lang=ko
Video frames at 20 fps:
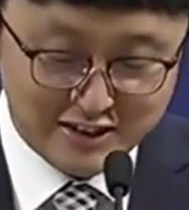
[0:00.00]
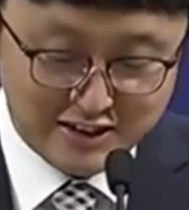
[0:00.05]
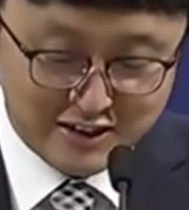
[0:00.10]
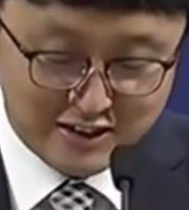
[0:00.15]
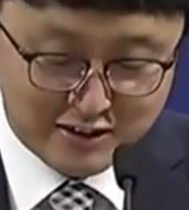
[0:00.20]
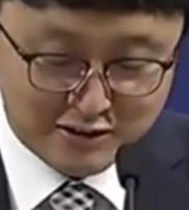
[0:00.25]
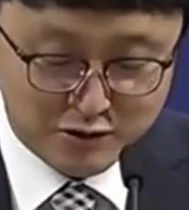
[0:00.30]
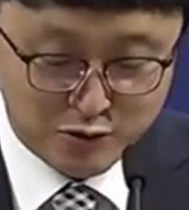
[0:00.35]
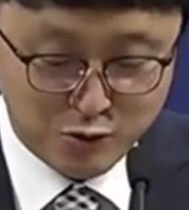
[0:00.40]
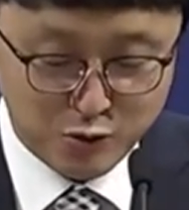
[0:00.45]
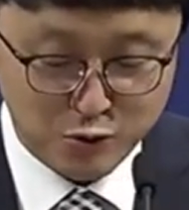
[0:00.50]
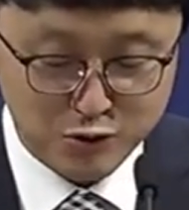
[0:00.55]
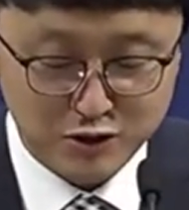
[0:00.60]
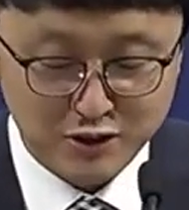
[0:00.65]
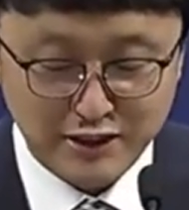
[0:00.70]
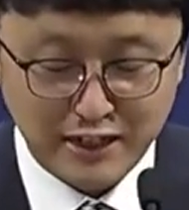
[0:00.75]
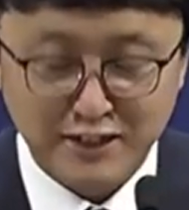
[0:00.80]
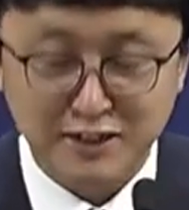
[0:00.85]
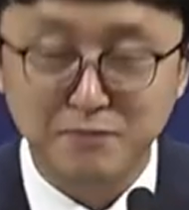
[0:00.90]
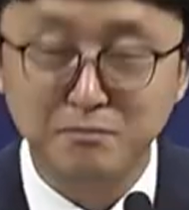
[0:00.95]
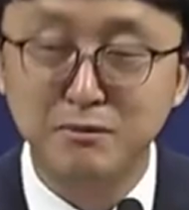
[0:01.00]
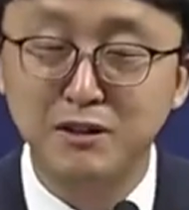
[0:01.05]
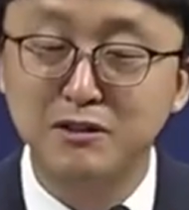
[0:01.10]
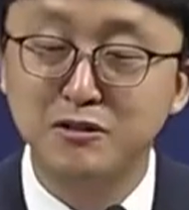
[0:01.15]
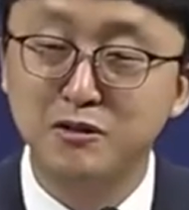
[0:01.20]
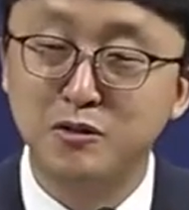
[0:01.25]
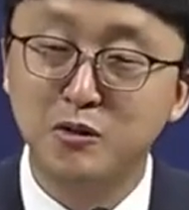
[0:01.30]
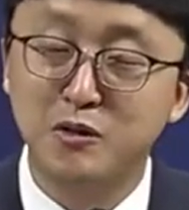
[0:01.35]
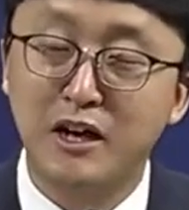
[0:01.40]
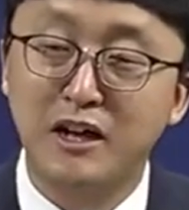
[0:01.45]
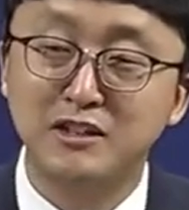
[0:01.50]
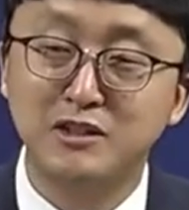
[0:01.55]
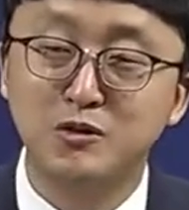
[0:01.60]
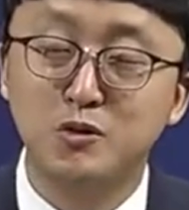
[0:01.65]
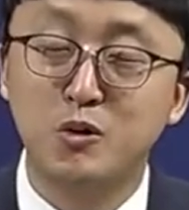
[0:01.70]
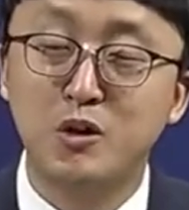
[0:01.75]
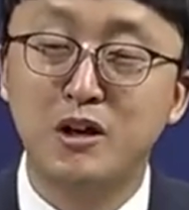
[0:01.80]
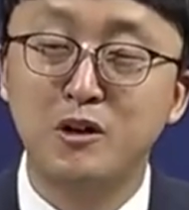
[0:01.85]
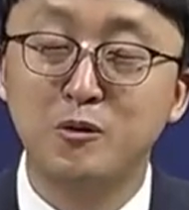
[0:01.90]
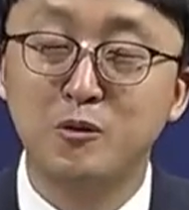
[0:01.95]
그러고는 다른 밭으로 가지도
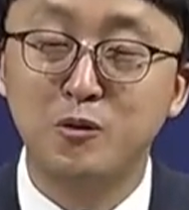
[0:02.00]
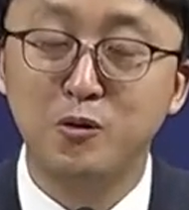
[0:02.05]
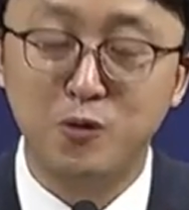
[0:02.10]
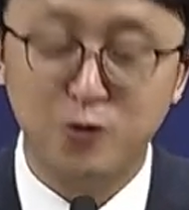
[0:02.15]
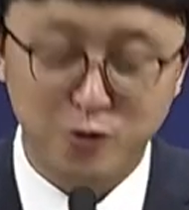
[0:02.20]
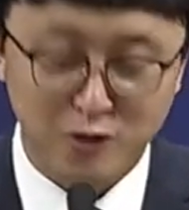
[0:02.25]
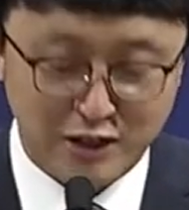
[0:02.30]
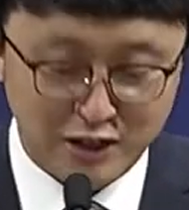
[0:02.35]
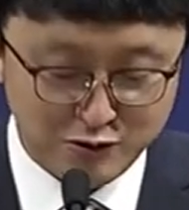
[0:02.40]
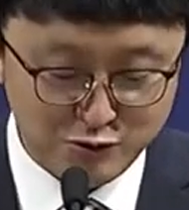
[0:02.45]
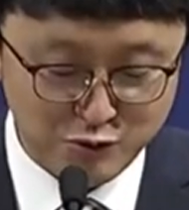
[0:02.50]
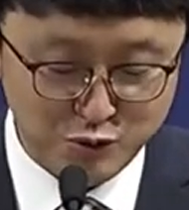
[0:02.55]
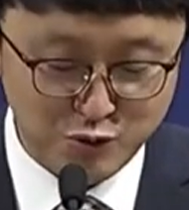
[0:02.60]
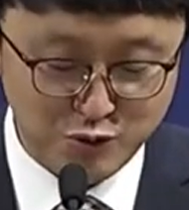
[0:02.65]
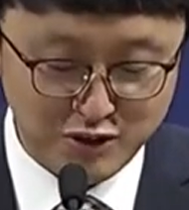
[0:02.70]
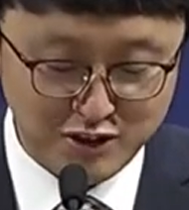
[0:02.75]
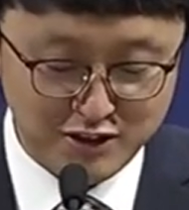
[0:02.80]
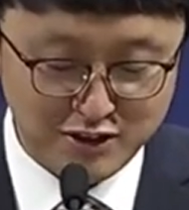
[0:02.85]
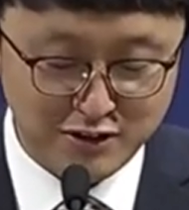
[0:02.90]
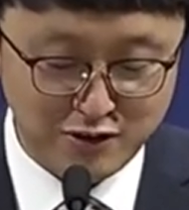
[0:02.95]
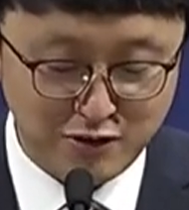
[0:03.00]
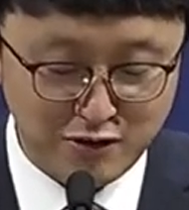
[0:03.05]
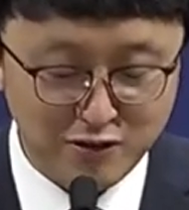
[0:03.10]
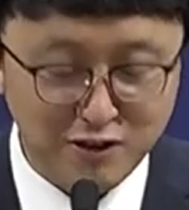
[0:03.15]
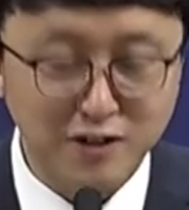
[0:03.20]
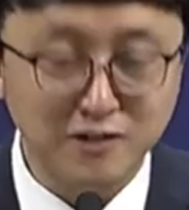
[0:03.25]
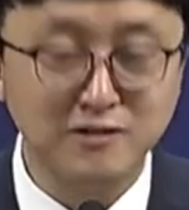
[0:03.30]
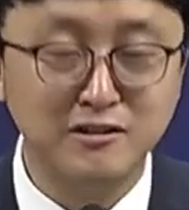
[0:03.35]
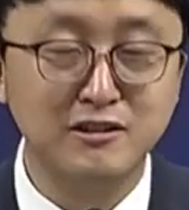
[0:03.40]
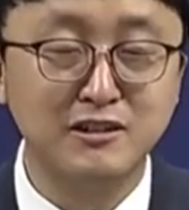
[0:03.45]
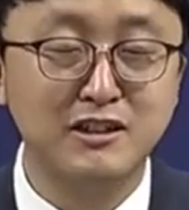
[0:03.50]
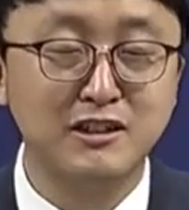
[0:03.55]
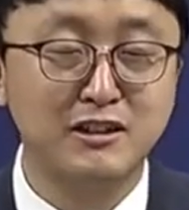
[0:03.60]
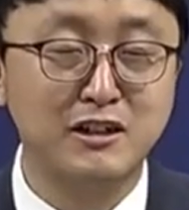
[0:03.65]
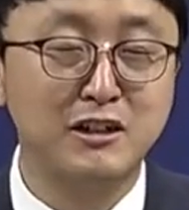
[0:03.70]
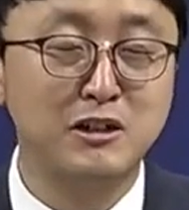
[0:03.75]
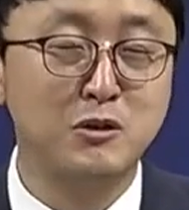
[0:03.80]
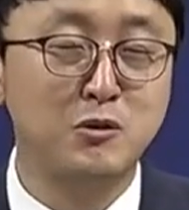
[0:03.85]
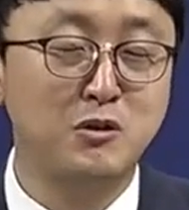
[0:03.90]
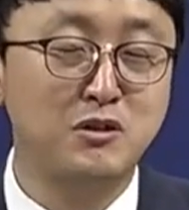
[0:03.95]
않고 하루 종일 허락을
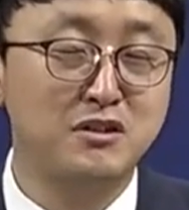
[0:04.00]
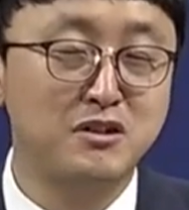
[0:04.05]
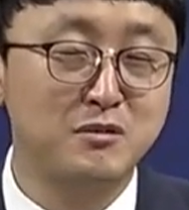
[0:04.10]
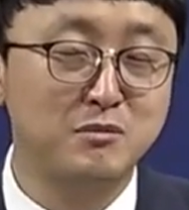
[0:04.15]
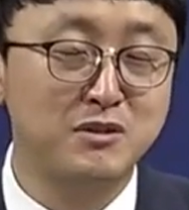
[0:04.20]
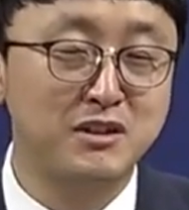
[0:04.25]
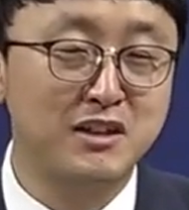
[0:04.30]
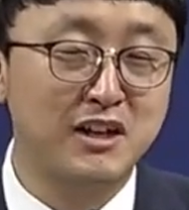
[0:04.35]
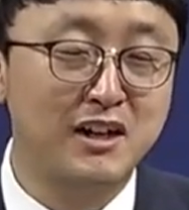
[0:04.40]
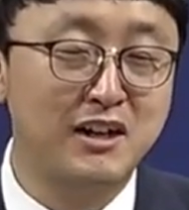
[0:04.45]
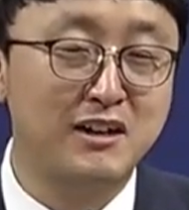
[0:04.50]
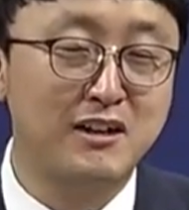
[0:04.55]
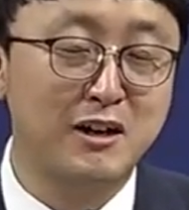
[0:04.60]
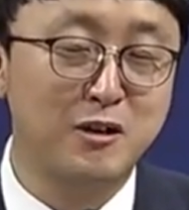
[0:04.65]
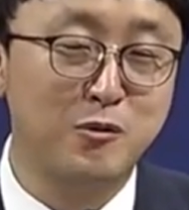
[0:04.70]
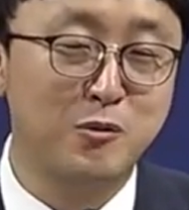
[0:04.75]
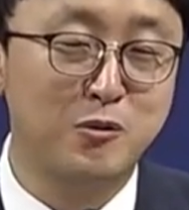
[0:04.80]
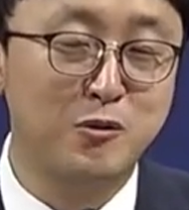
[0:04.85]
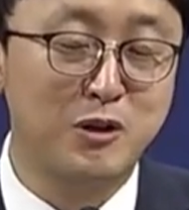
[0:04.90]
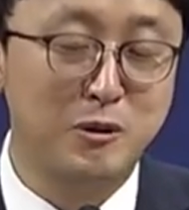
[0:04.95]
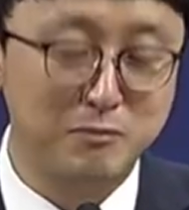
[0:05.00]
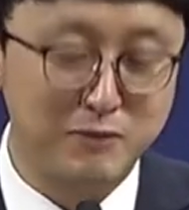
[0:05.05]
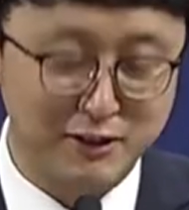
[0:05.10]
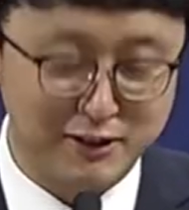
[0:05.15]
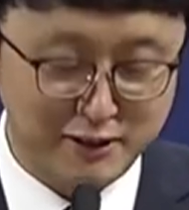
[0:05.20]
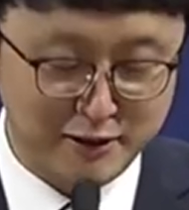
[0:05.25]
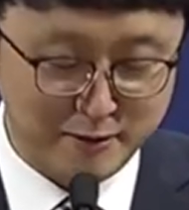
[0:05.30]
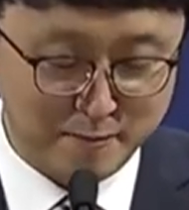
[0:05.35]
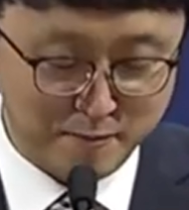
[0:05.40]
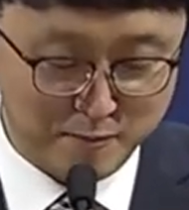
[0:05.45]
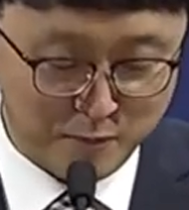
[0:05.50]
기다리고 있습니다. 라고 합니다.